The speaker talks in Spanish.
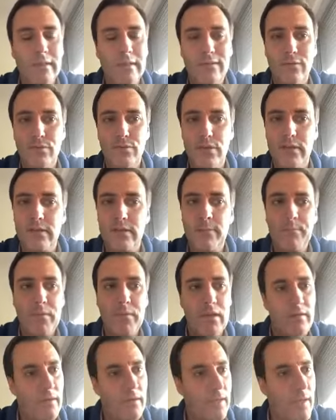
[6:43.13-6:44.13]
Entonces,
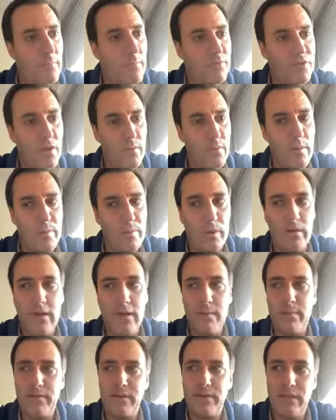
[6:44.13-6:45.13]
teníamos enormes
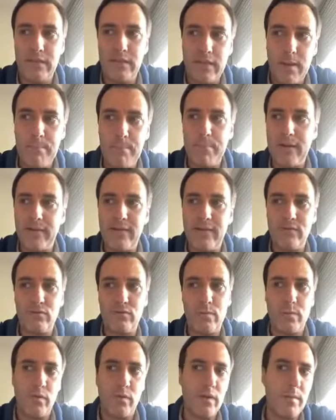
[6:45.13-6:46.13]
problemas y gran parte de
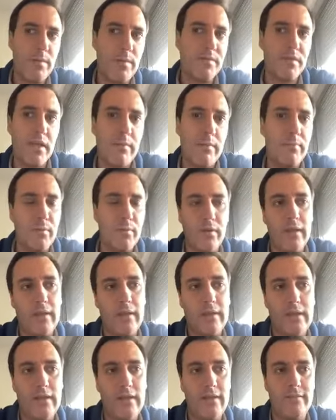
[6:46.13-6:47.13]
esos problemas era porque
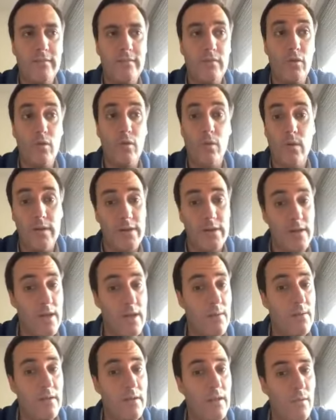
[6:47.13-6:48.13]
quienes
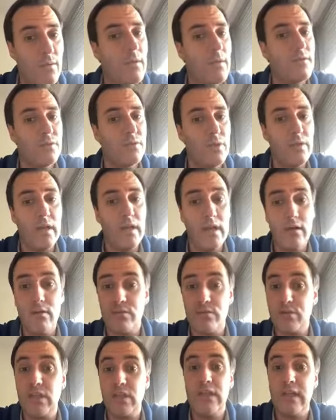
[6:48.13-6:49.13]
gobernaban la educación eran
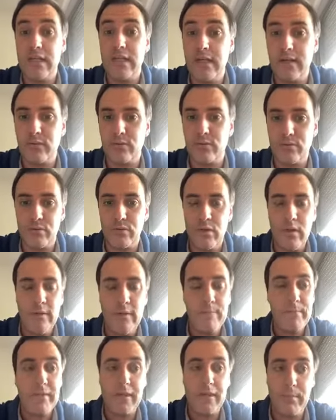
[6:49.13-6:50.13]
los sindicatos
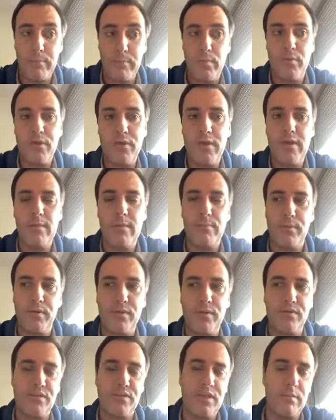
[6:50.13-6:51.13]
que ponían por
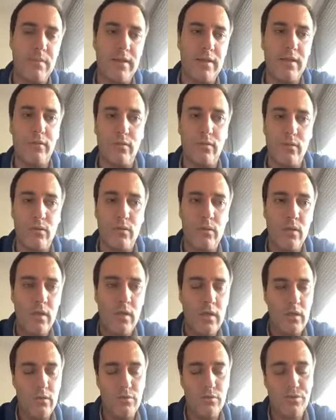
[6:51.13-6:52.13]
encima de todo
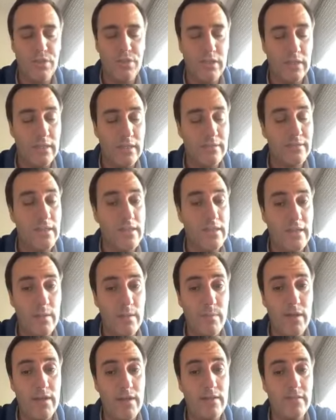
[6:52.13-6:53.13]
los intereses
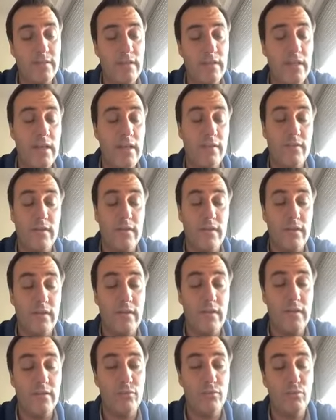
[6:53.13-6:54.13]
gremiales y,
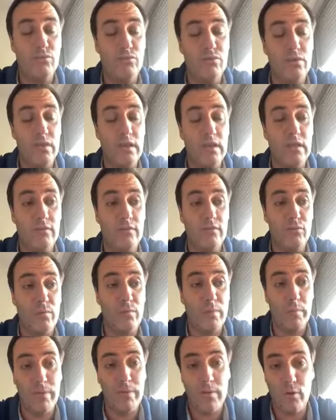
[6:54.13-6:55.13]
de, sus,
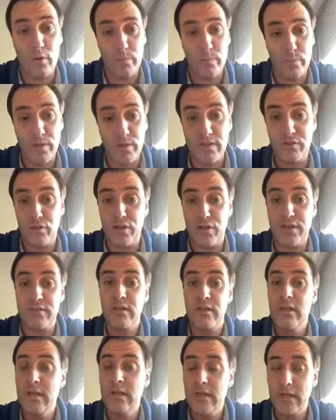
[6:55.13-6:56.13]
propias corporaciones
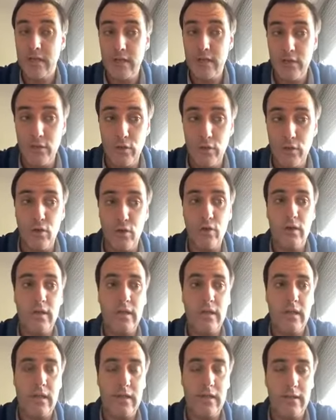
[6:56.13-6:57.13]
y no
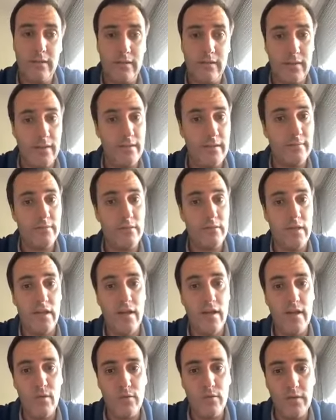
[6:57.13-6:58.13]
el interés
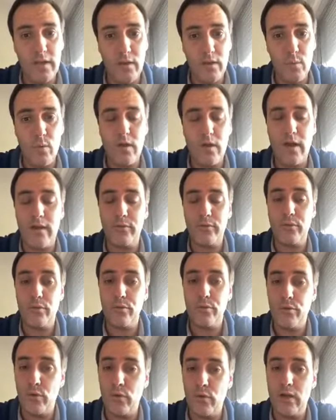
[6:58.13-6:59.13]
del, educando,
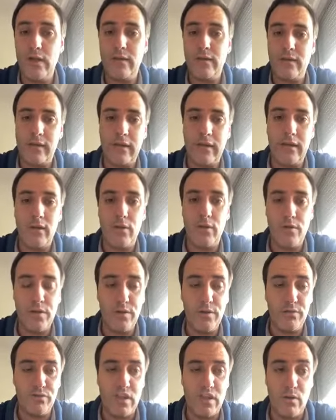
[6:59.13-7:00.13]
no el interés de los
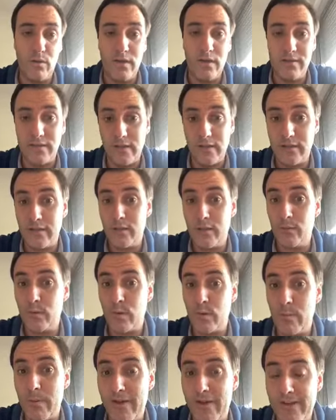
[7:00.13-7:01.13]
niños y adolescentes de
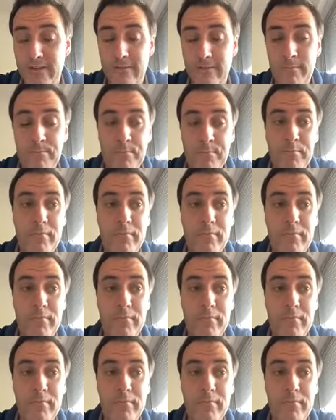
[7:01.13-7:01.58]
nuestro país.